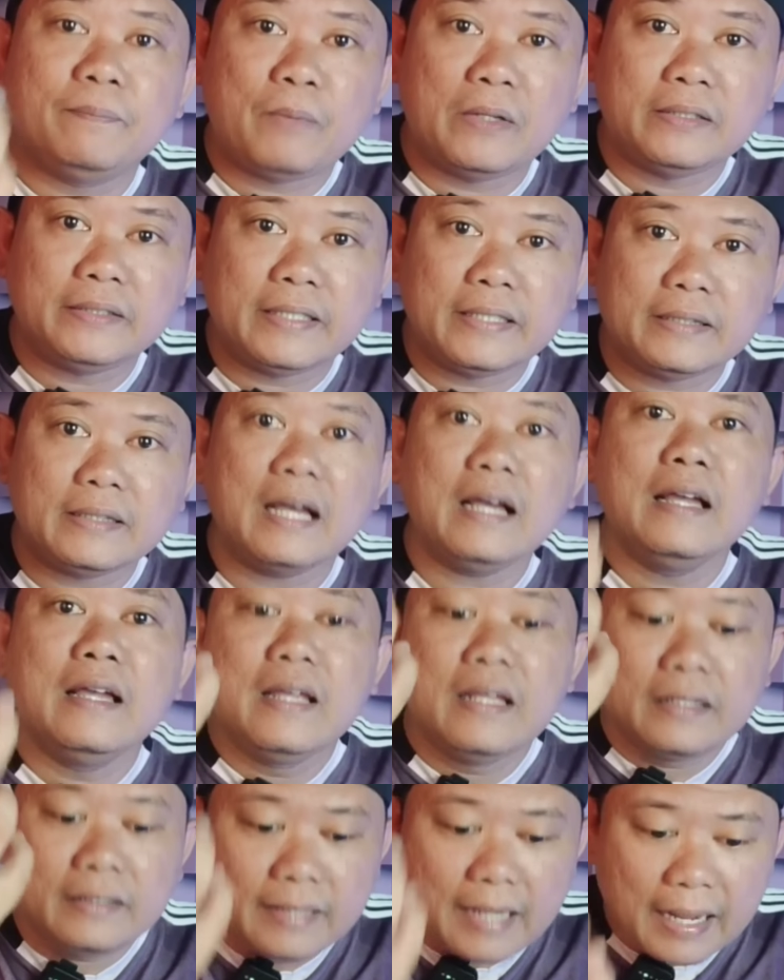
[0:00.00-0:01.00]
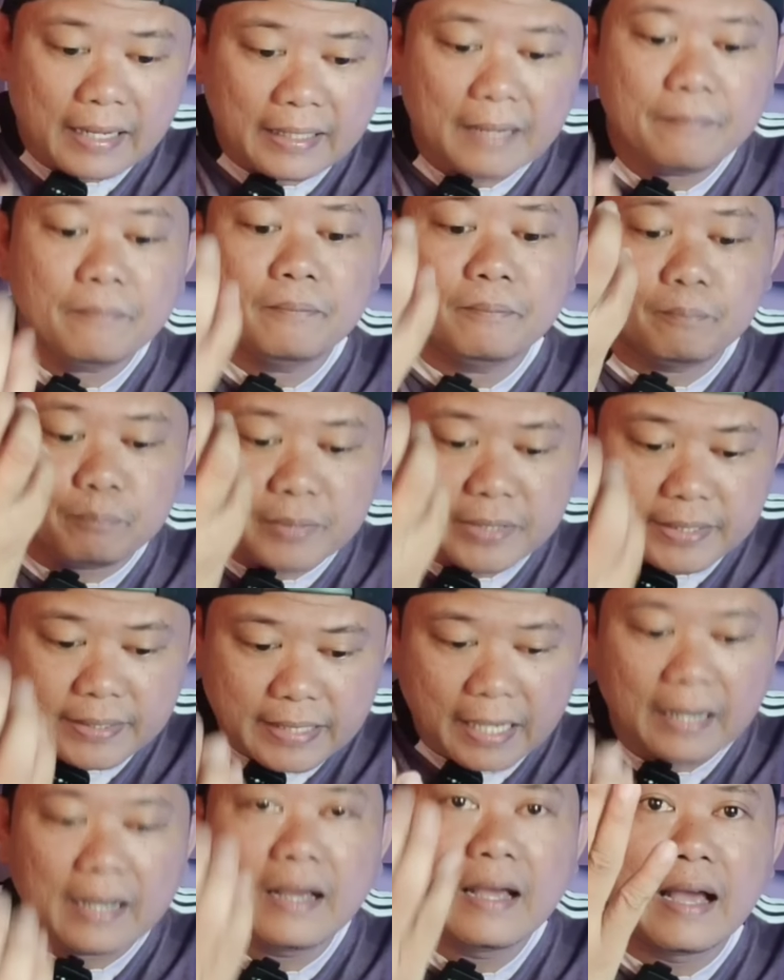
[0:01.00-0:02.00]
di depan kita dalam
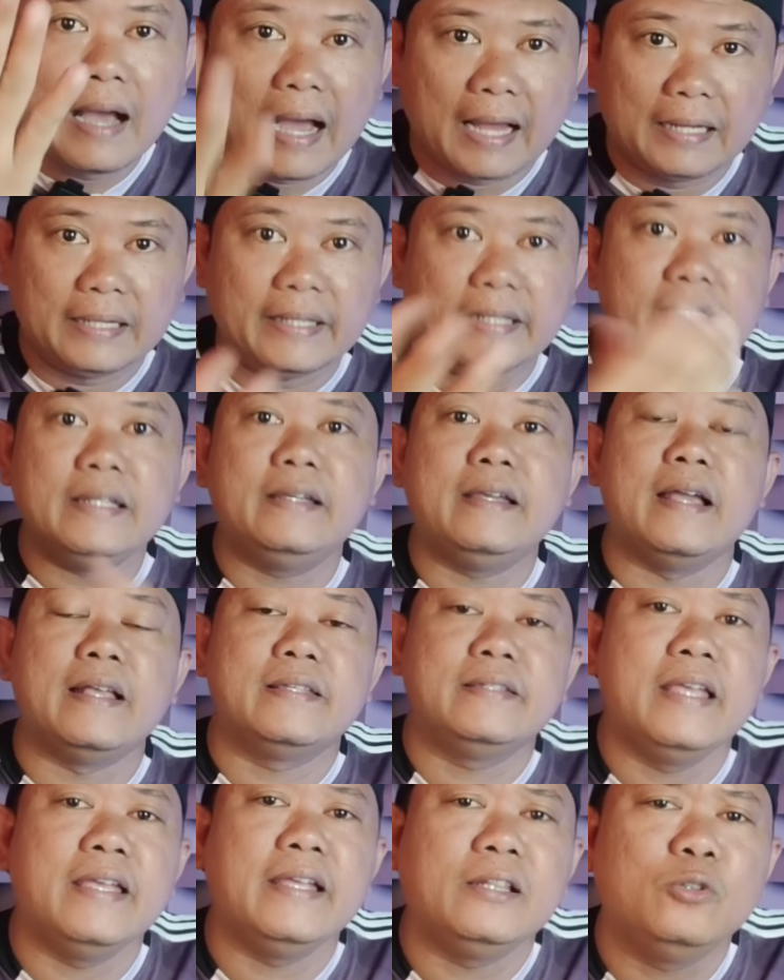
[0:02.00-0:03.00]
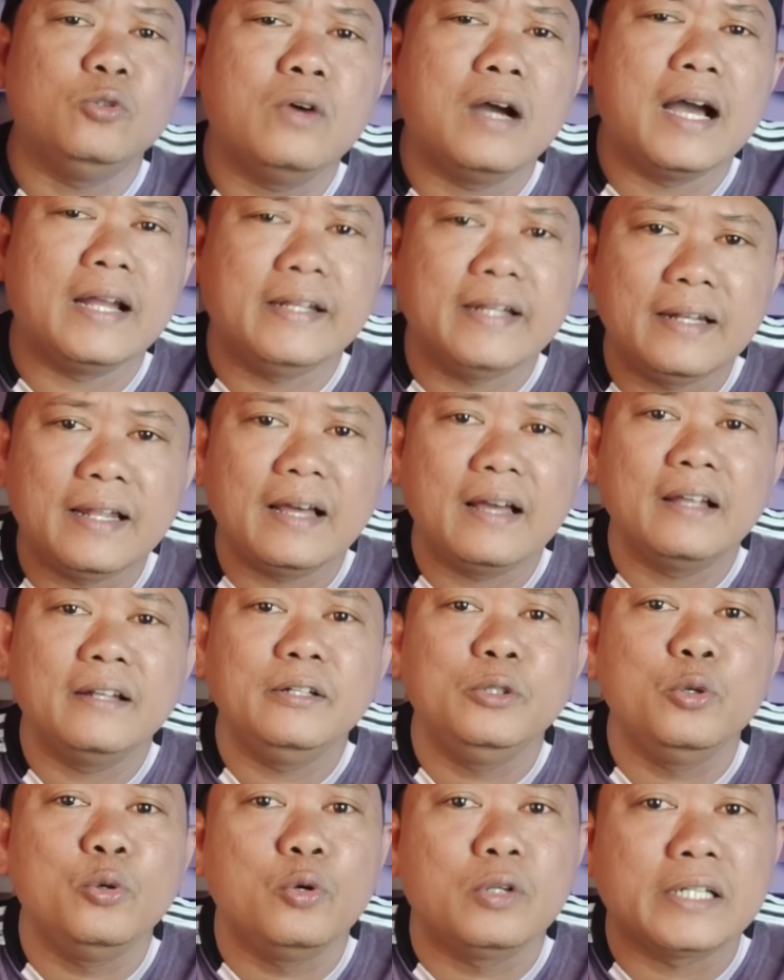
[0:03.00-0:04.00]
bidang hal ini guys yaitu adalah
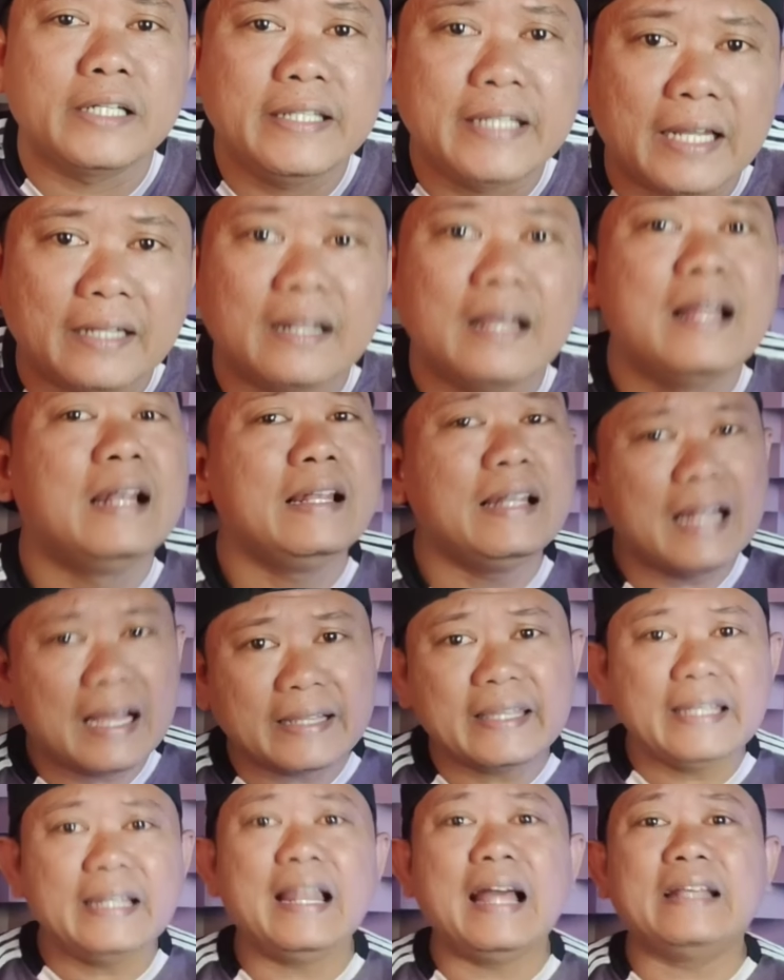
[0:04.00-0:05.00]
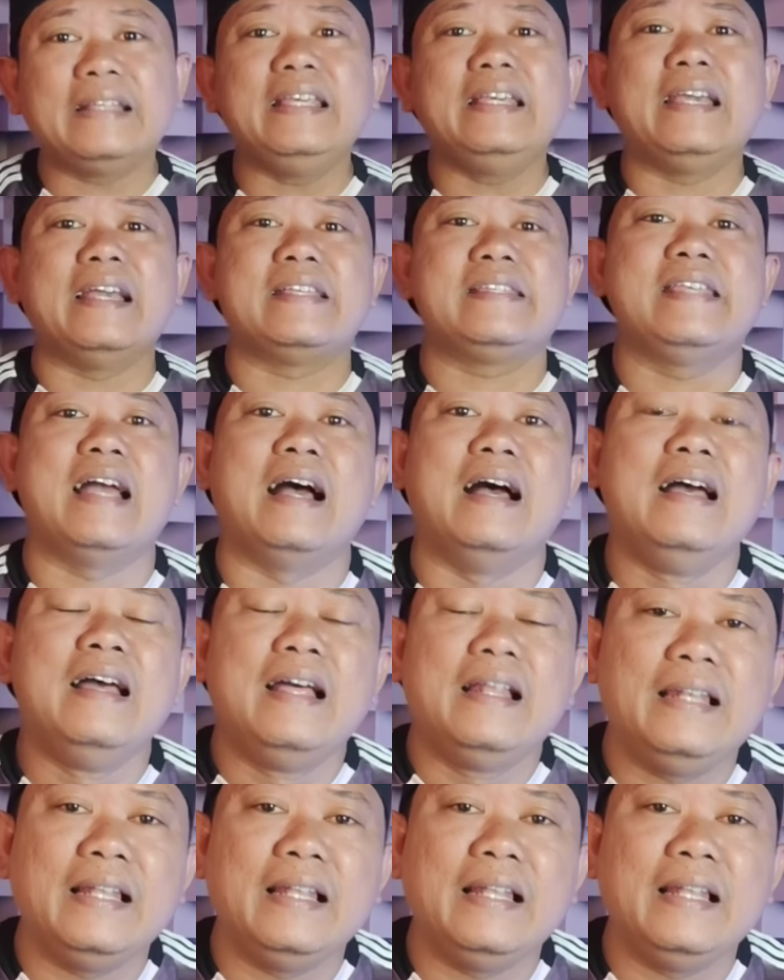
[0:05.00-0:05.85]
durian lagi-lagi guys ya,